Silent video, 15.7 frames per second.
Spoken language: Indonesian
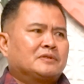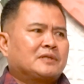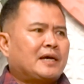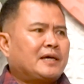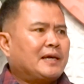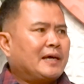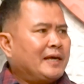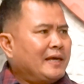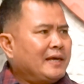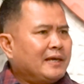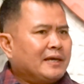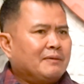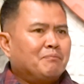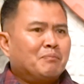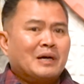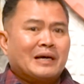saya
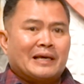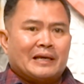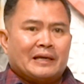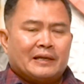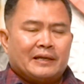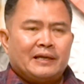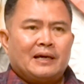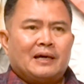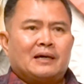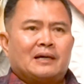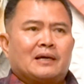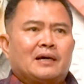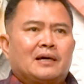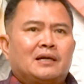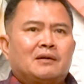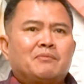ingin begini
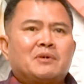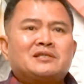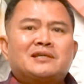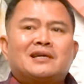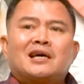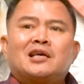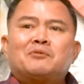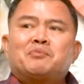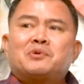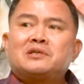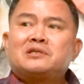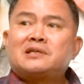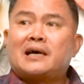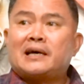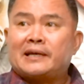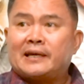agar masyarakat
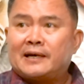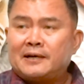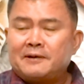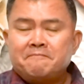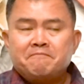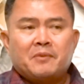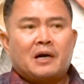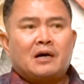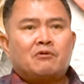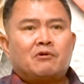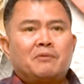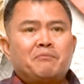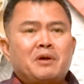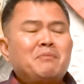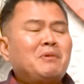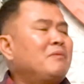percaya bahwa
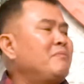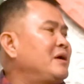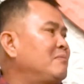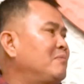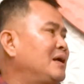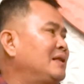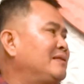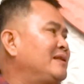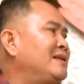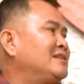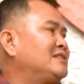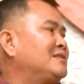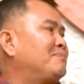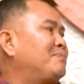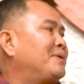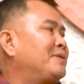memang Maibrat tidak
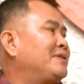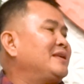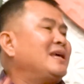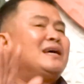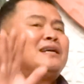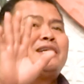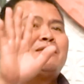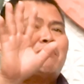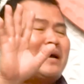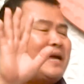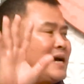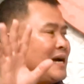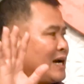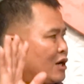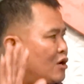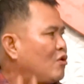seperti yang
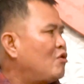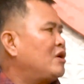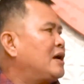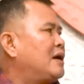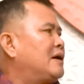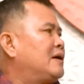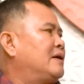dibayangkan orang.